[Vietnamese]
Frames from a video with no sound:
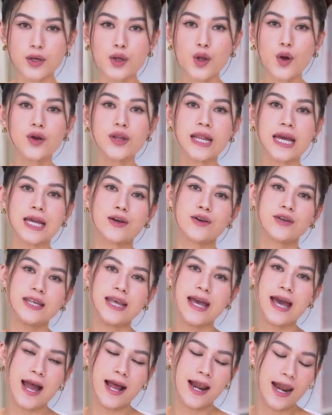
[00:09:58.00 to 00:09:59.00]
Đôi này có
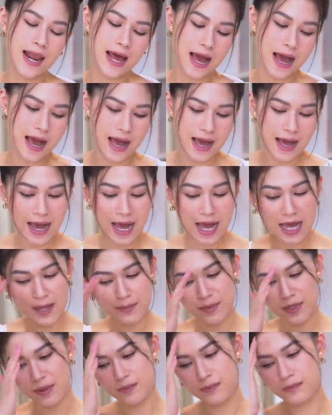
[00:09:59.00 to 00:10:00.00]
giá là
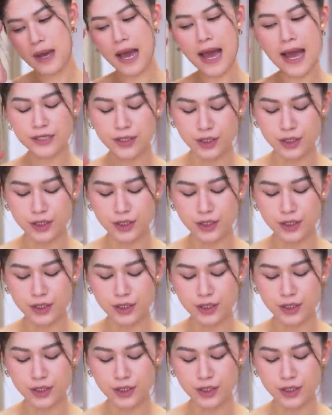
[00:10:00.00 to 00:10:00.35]
23